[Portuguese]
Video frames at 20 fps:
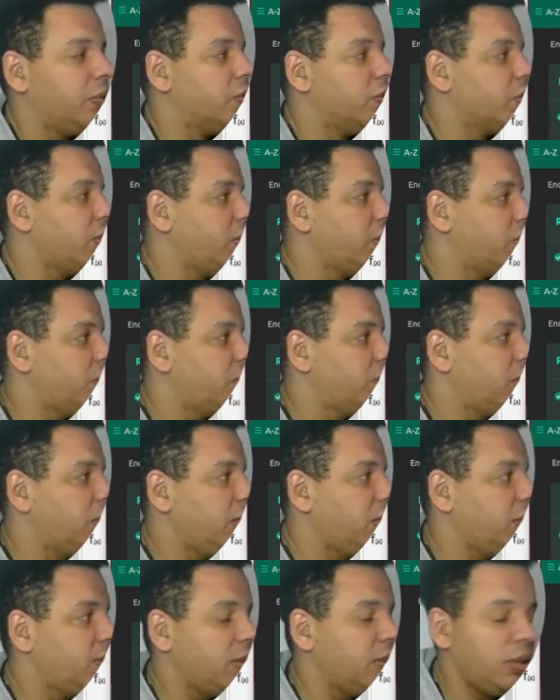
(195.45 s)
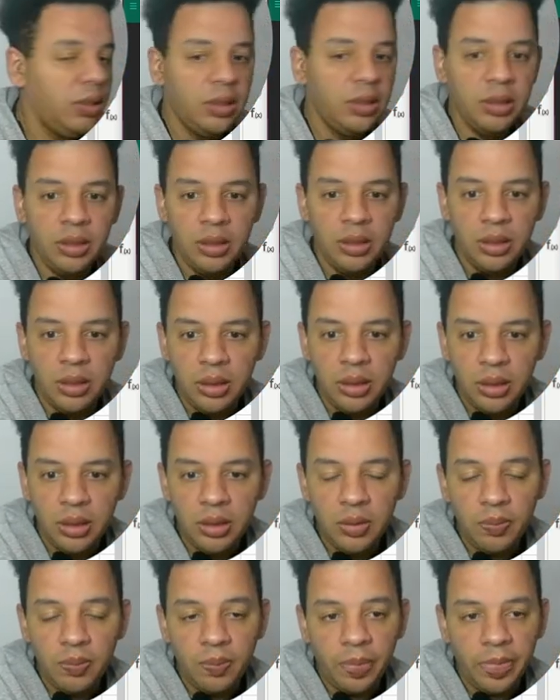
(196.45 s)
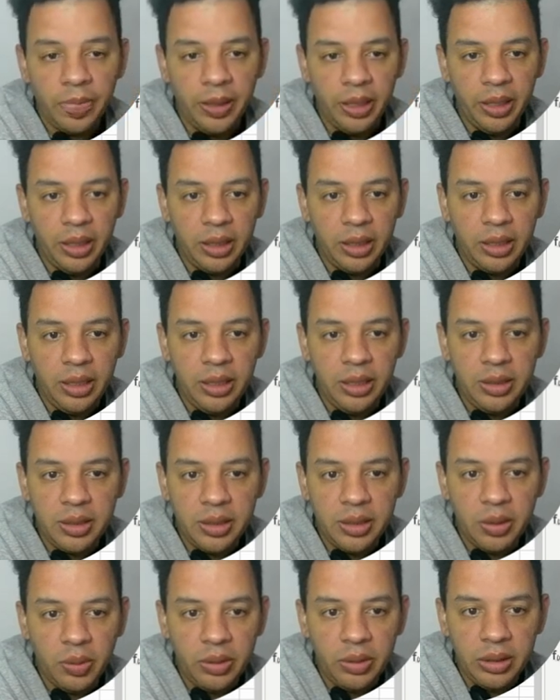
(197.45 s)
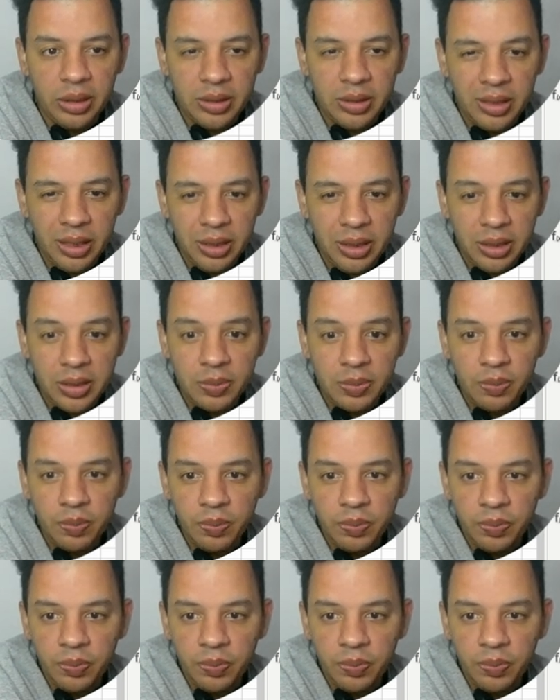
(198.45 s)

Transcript: 215, é, 15,56.